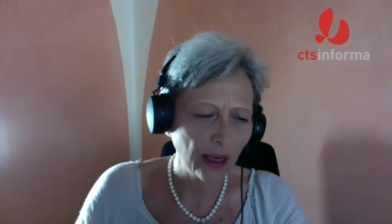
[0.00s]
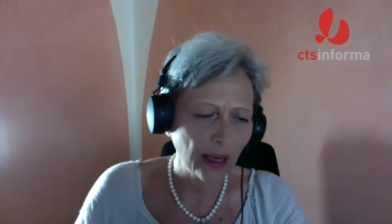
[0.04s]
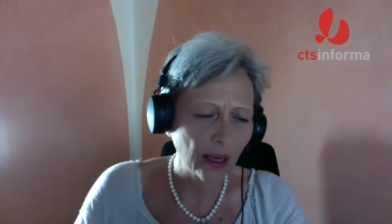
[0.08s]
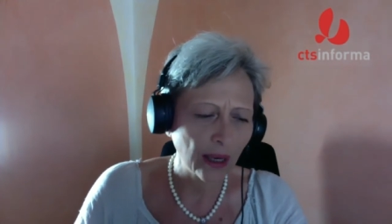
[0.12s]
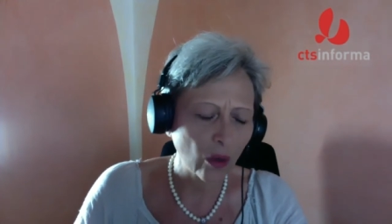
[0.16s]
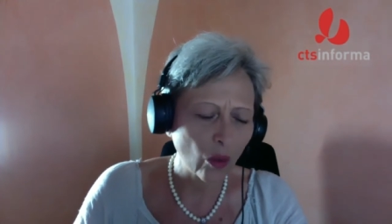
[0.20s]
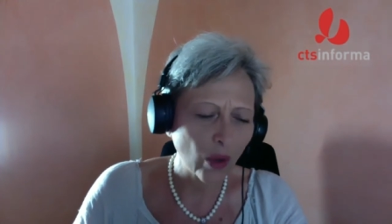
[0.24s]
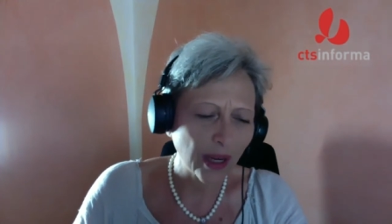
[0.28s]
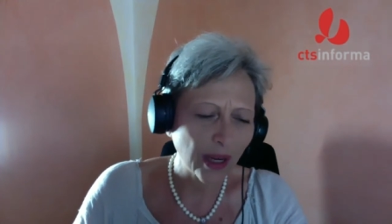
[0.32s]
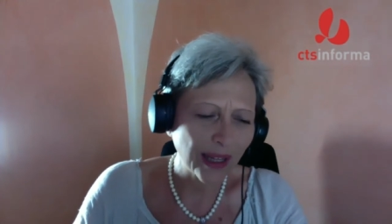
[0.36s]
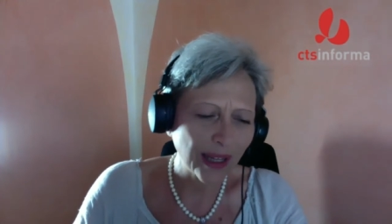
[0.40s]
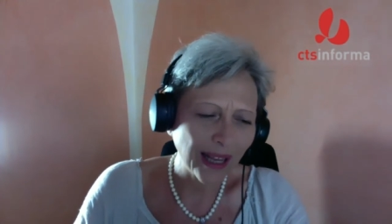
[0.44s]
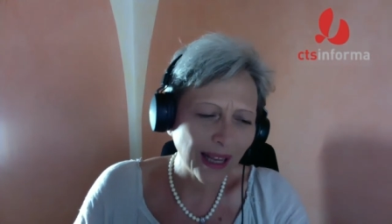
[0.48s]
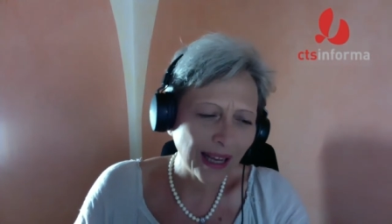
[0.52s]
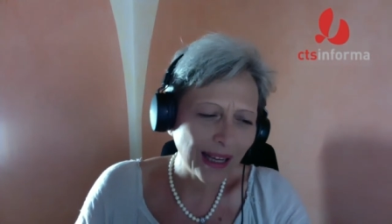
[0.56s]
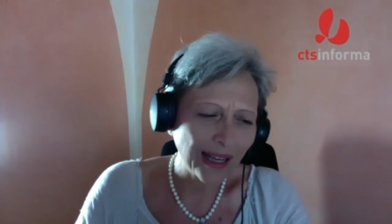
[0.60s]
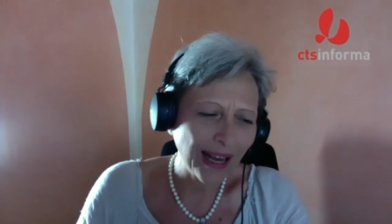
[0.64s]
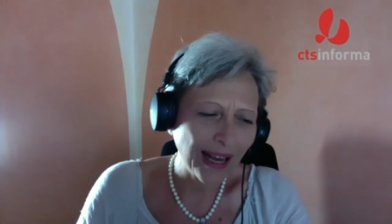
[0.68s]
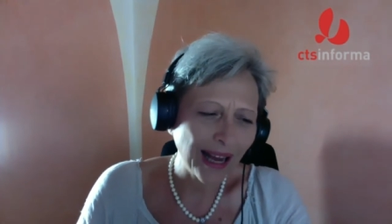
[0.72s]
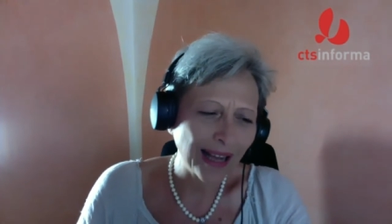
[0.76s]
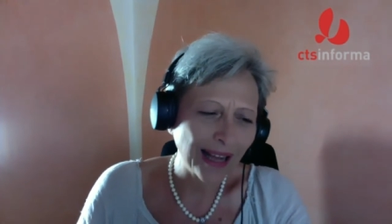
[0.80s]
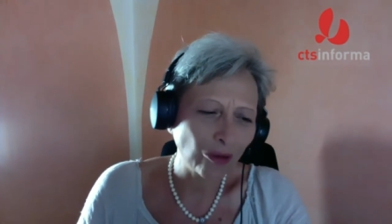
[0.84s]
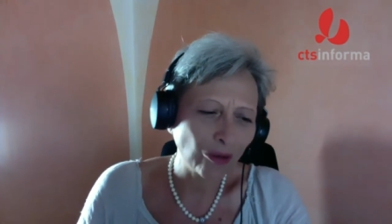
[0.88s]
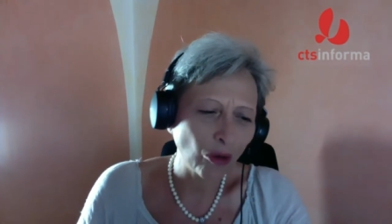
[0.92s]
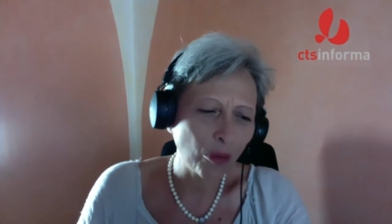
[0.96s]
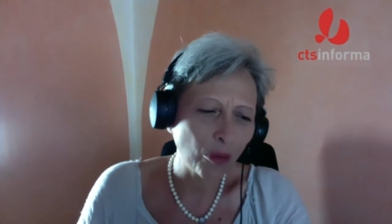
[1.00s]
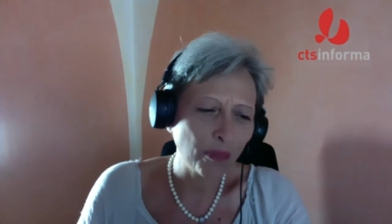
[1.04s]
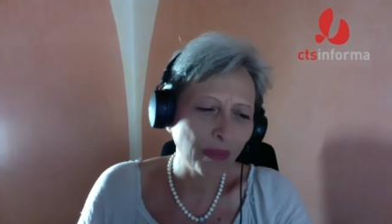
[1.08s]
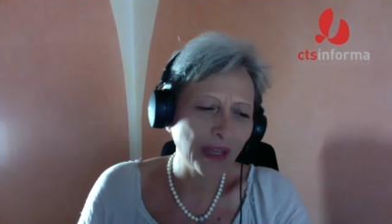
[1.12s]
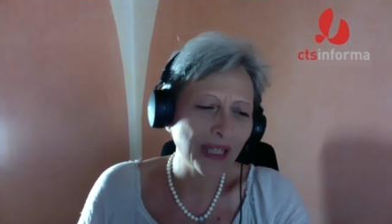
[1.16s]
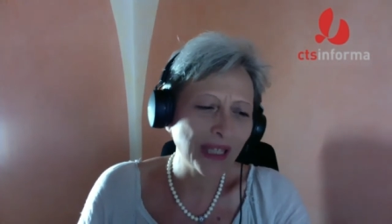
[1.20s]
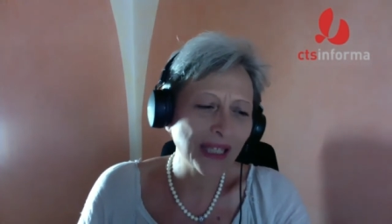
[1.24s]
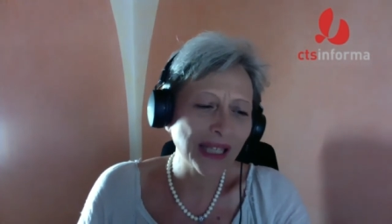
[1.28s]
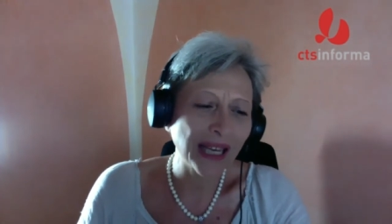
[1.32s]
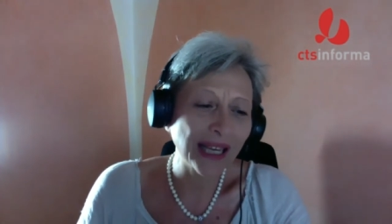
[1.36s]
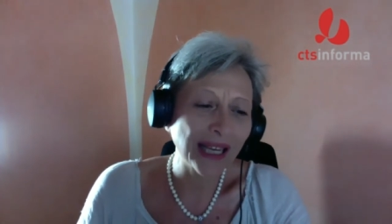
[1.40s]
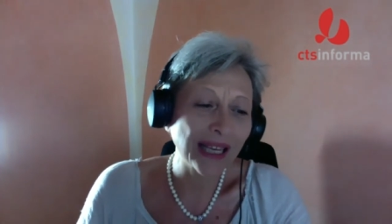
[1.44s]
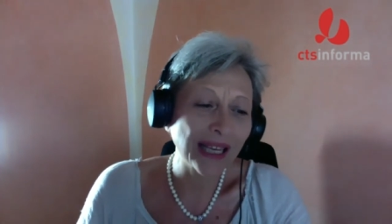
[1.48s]
e guardai in alto e
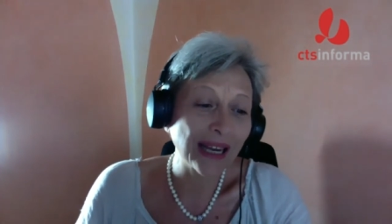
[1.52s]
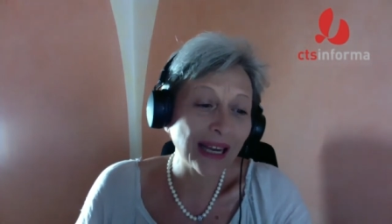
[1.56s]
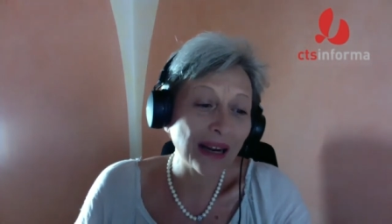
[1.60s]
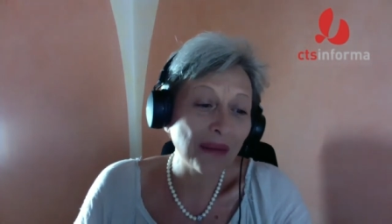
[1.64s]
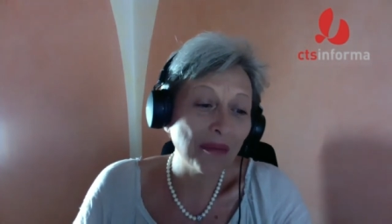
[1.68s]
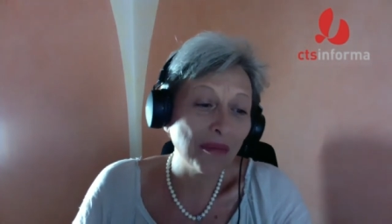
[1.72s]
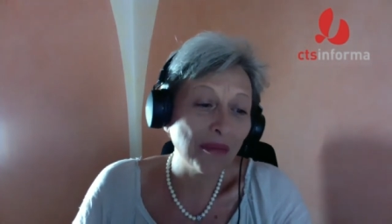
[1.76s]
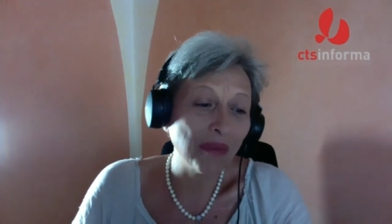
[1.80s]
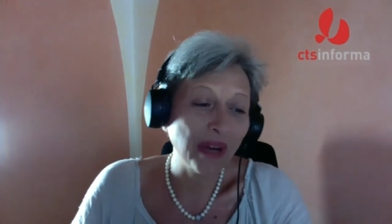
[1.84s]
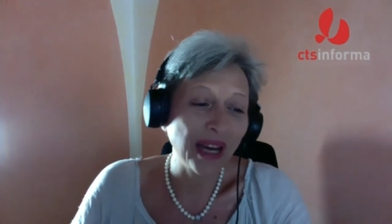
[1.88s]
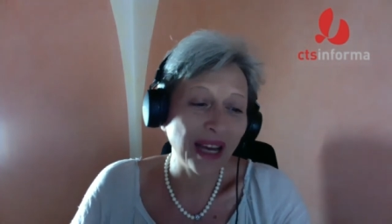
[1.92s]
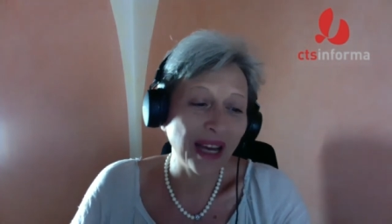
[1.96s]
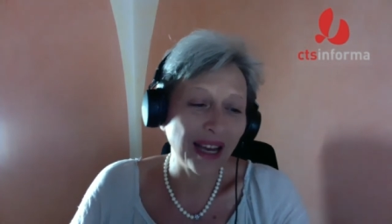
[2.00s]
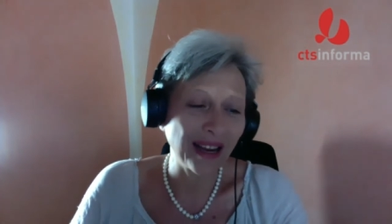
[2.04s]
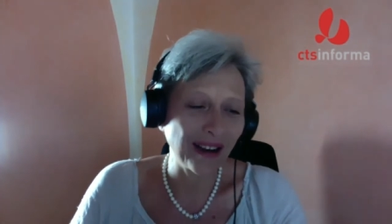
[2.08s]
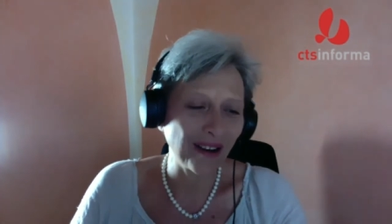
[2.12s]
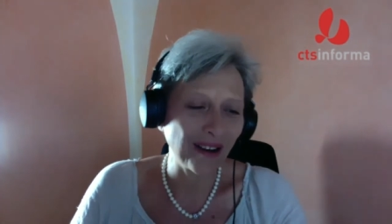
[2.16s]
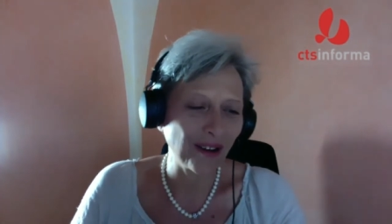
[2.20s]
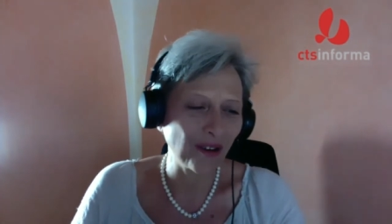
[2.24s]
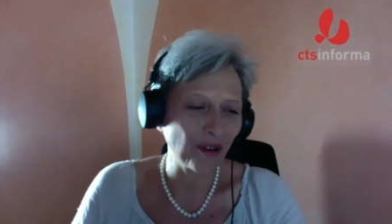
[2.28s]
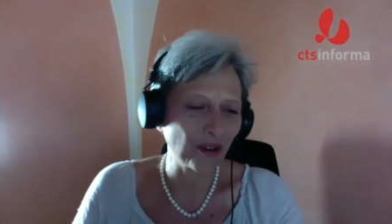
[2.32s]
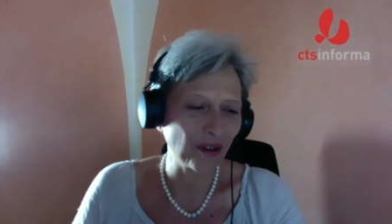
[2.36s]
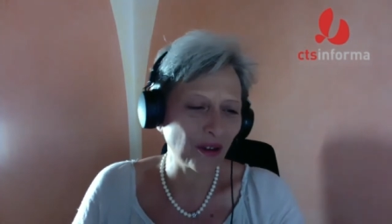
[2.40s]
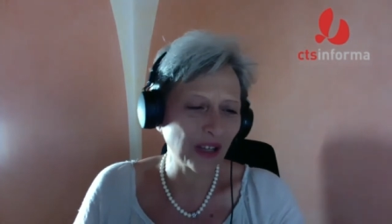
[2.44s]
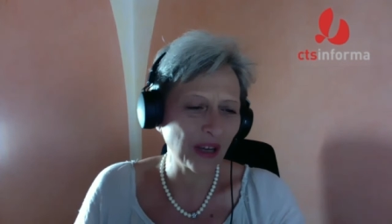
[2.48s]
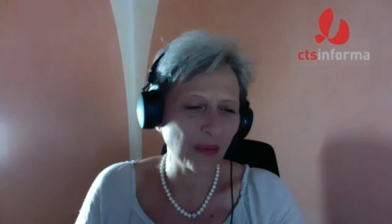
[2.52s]
pensai che era bello,